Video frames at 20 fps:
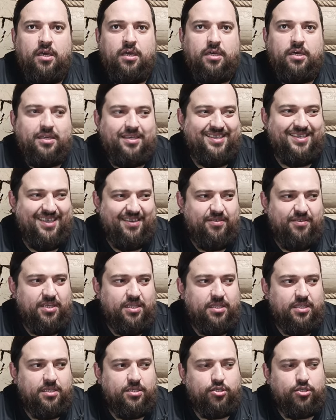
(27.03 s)
а, где
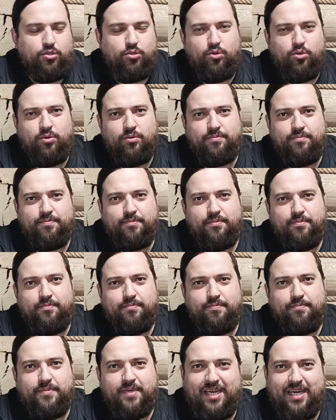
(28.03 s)
видно, что
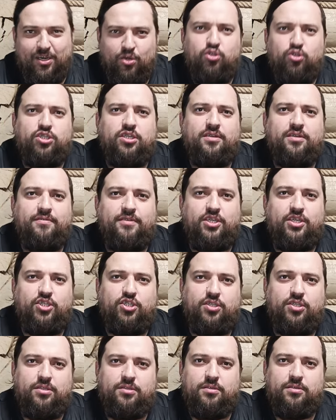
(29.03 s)
хорошие
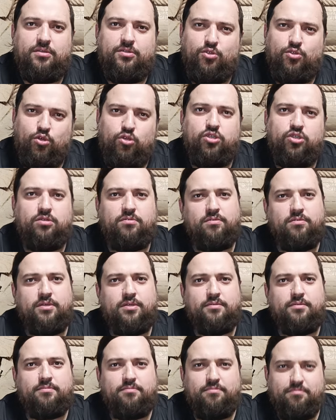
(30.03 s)
вещи
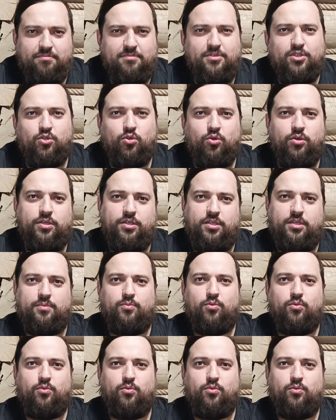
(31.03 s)
дешево стоить не